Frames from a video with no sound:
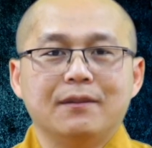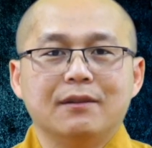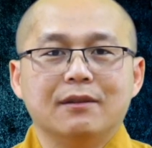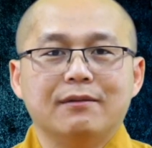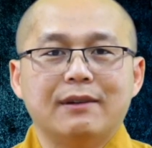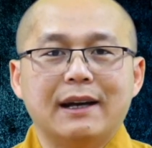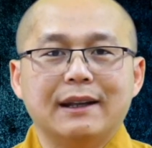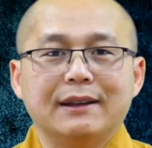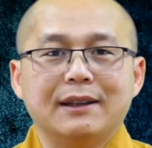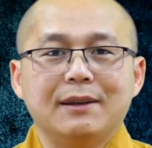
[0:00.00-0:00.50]

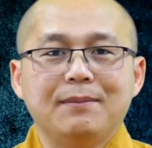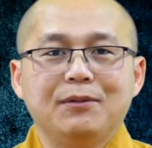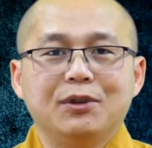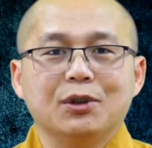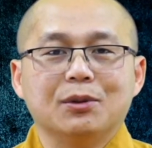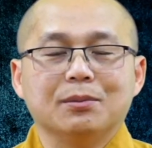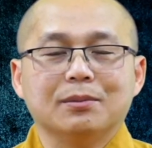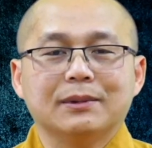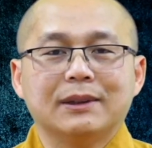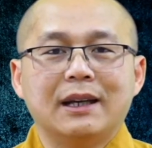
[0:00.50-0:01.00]
Và tiếp
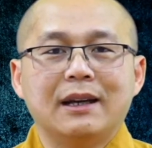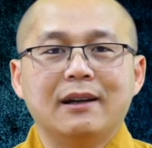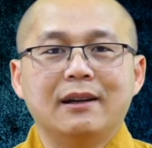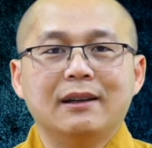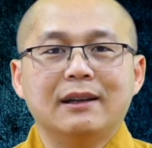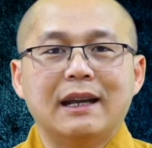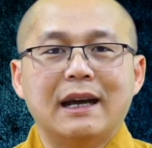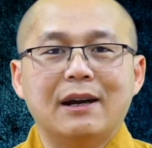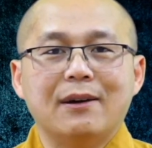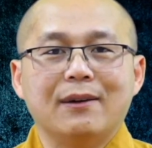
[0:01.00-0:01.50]
tục, thế
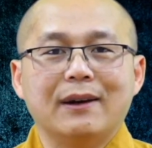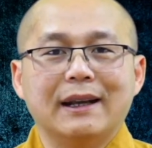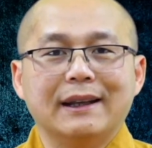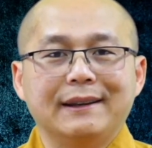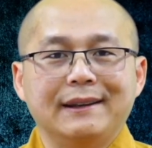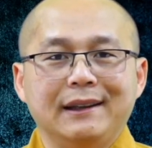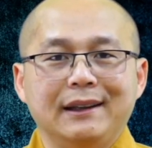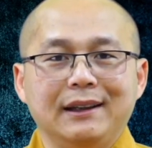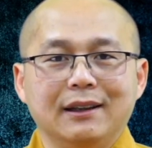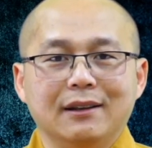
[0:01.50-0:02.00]
nào là
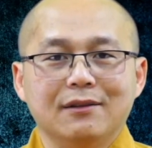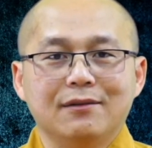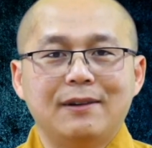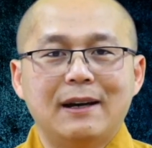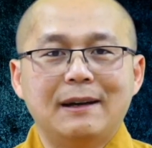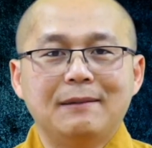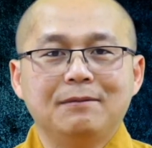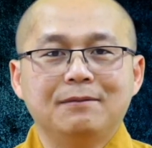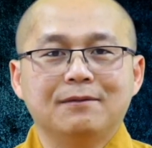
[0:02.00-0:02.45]
thiện pháp